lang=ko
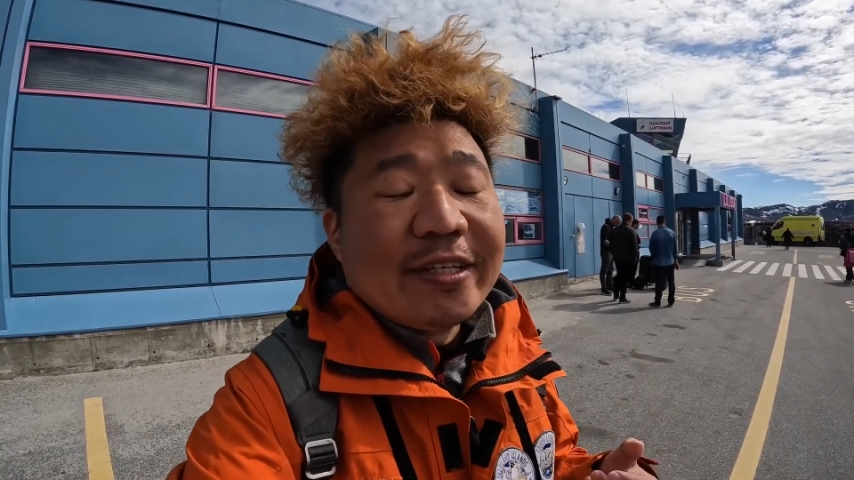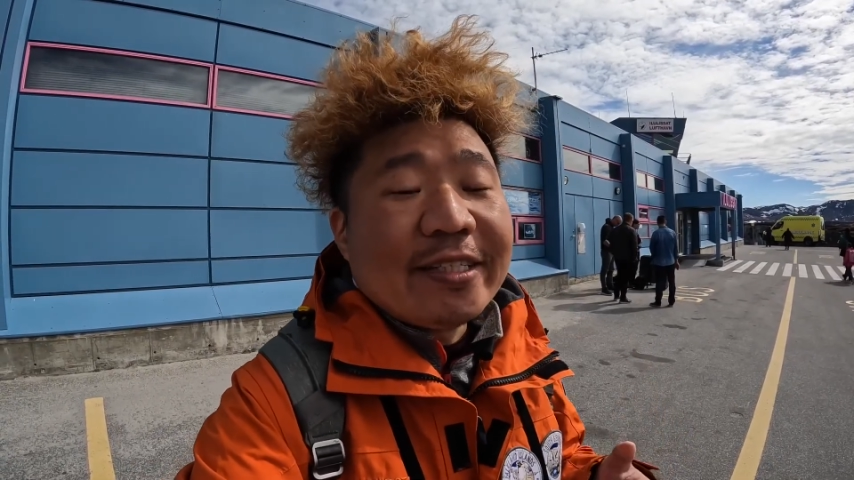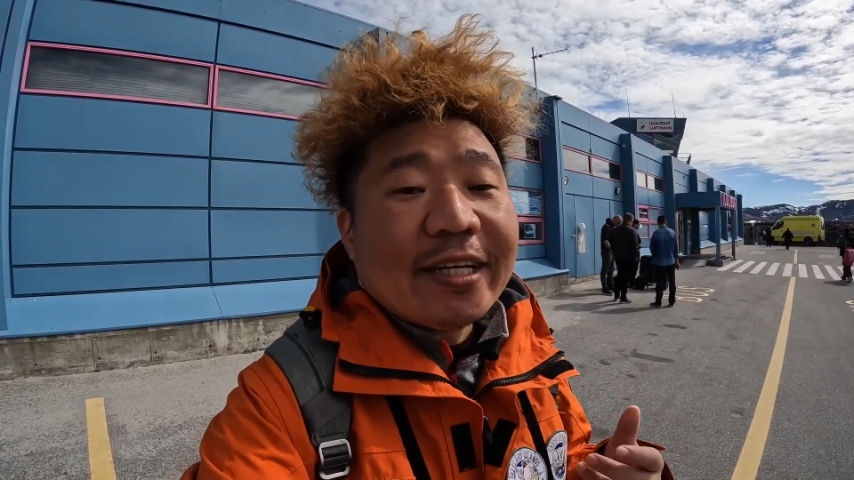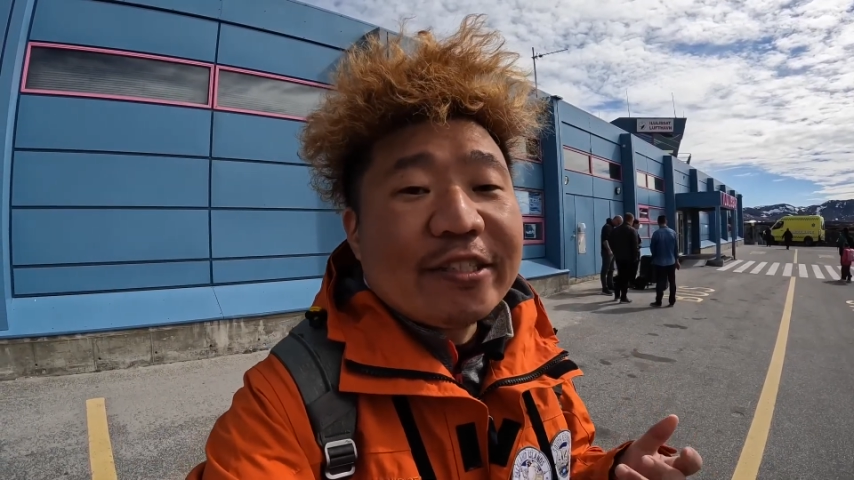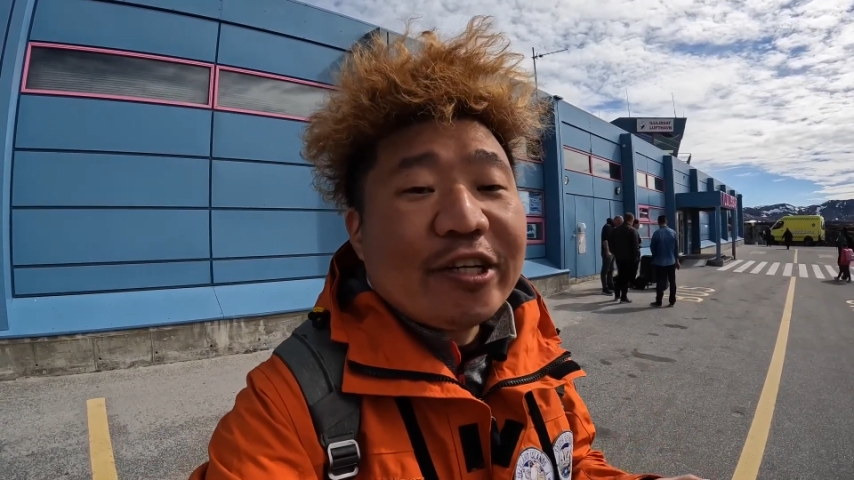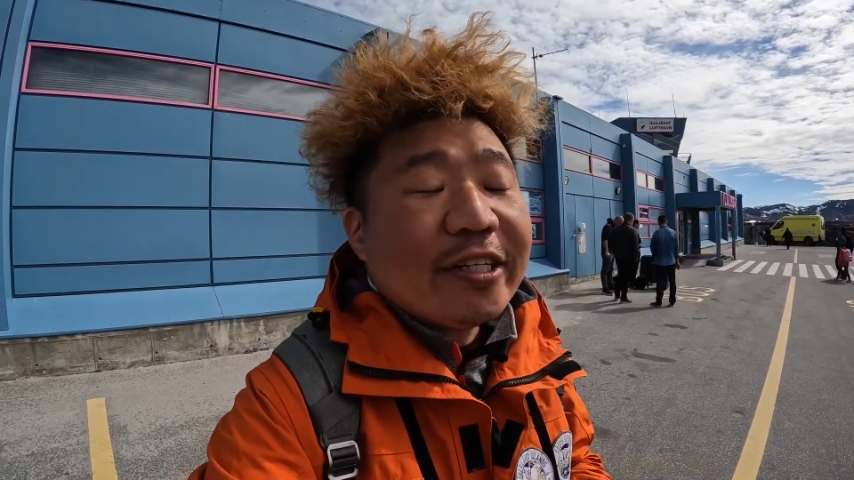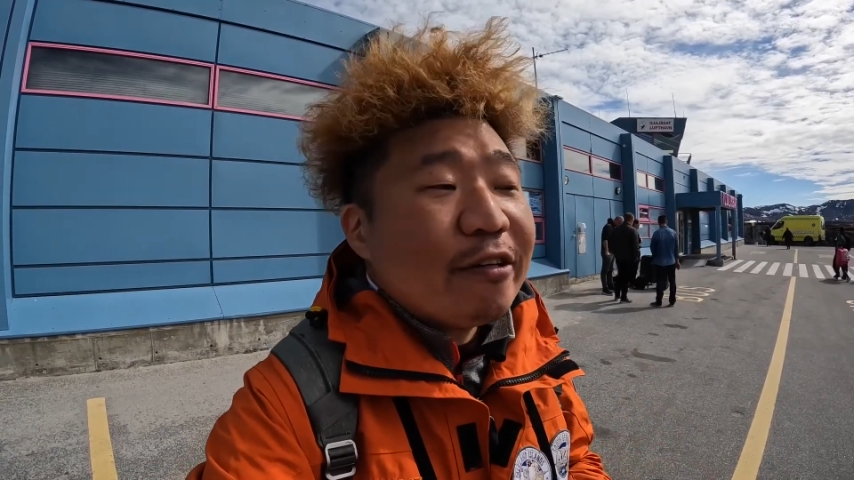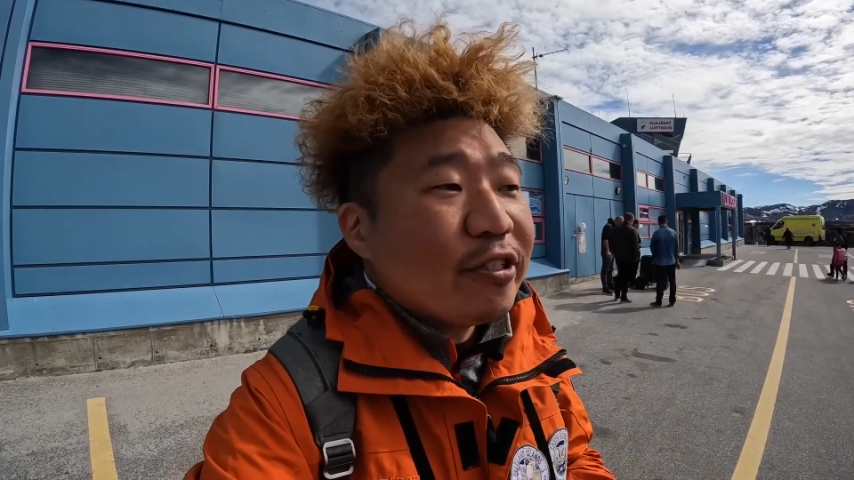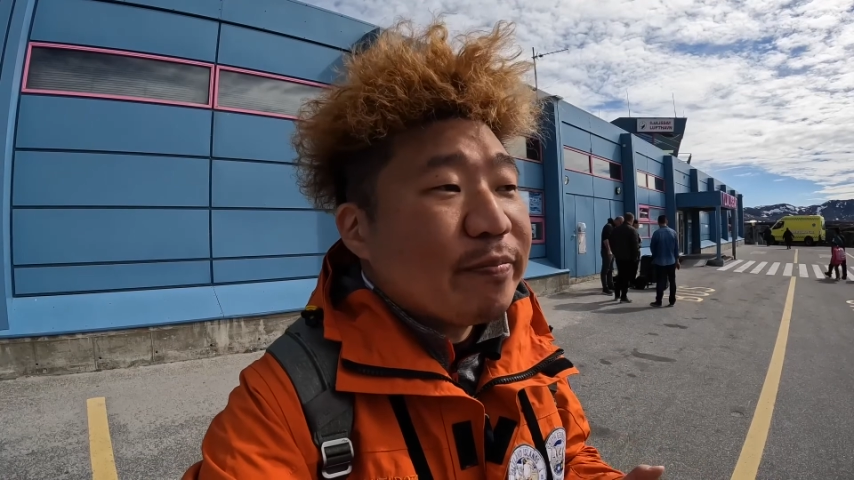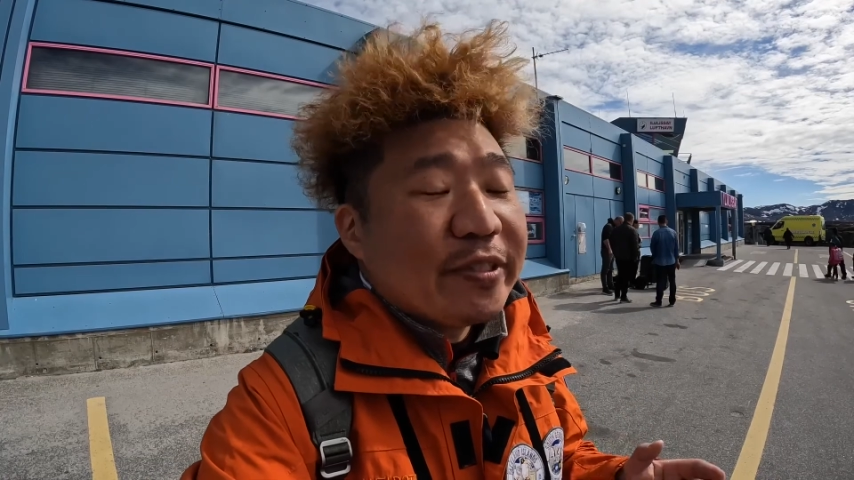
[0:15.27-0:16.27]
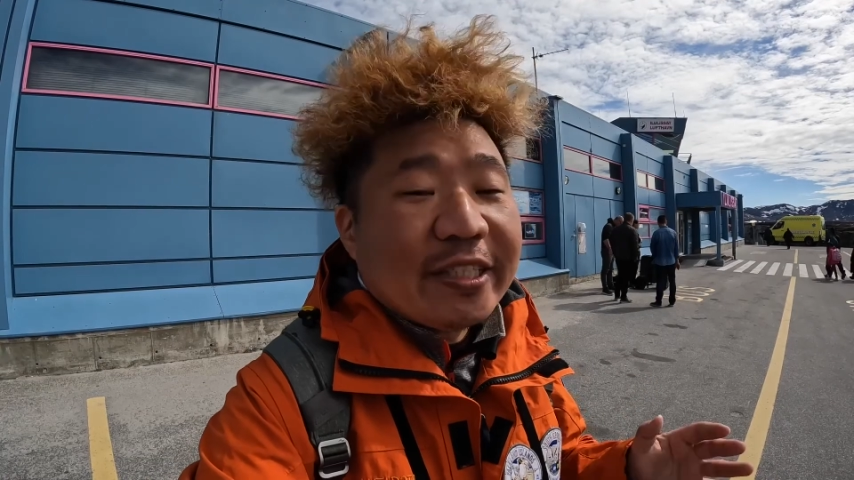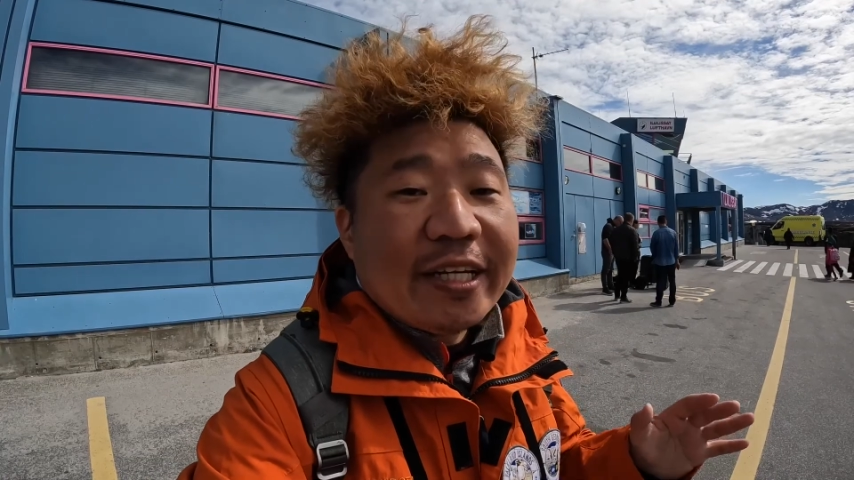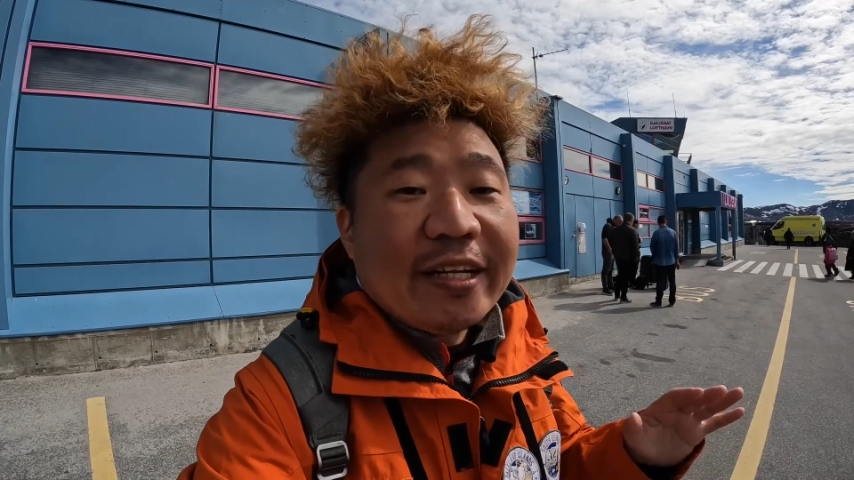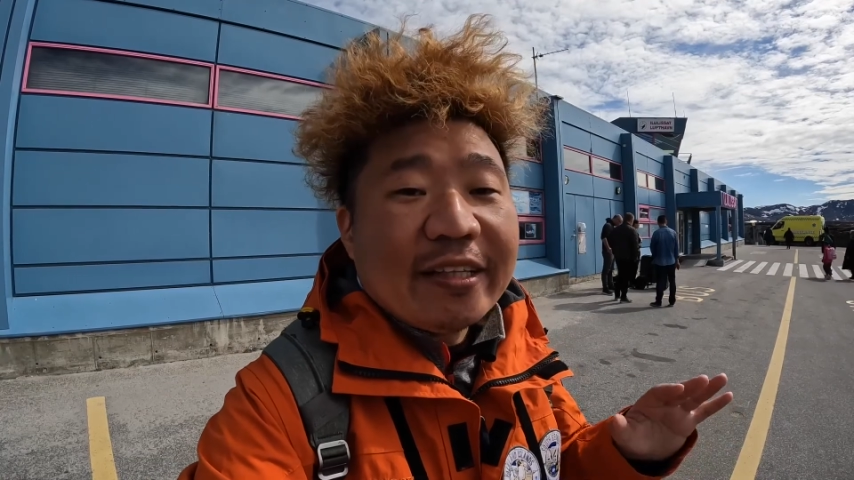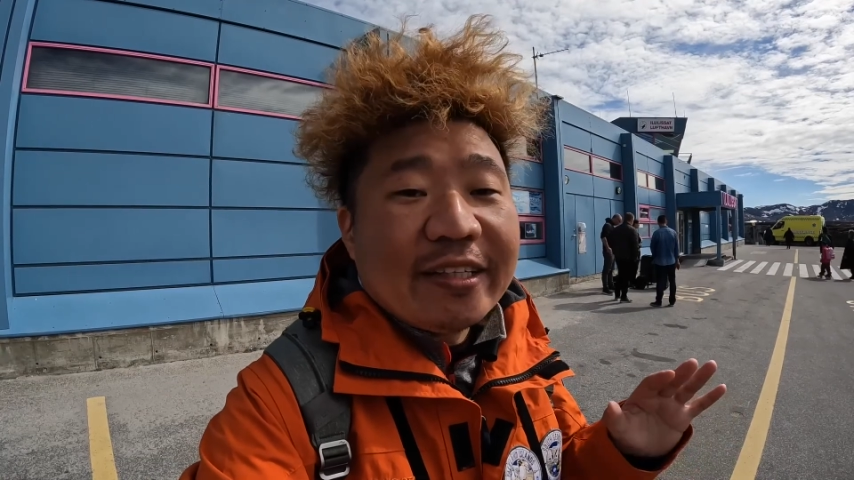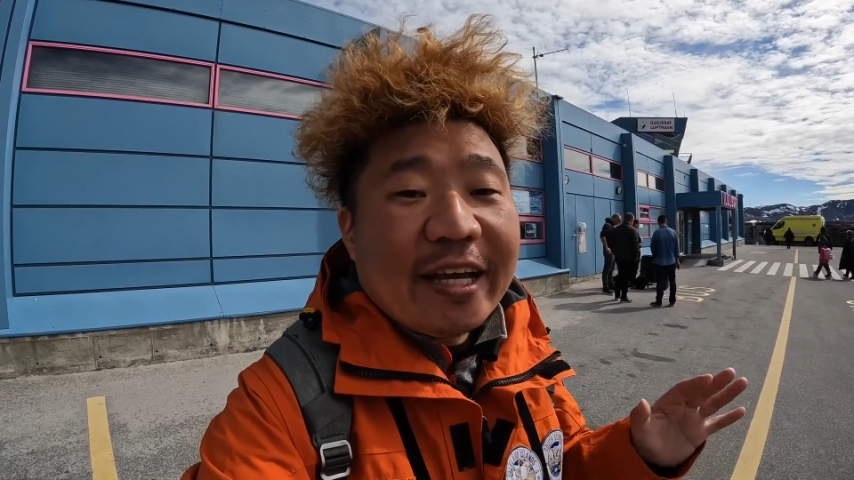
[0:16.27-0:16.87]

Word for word: 제가 촬영하고 싶은 그린란드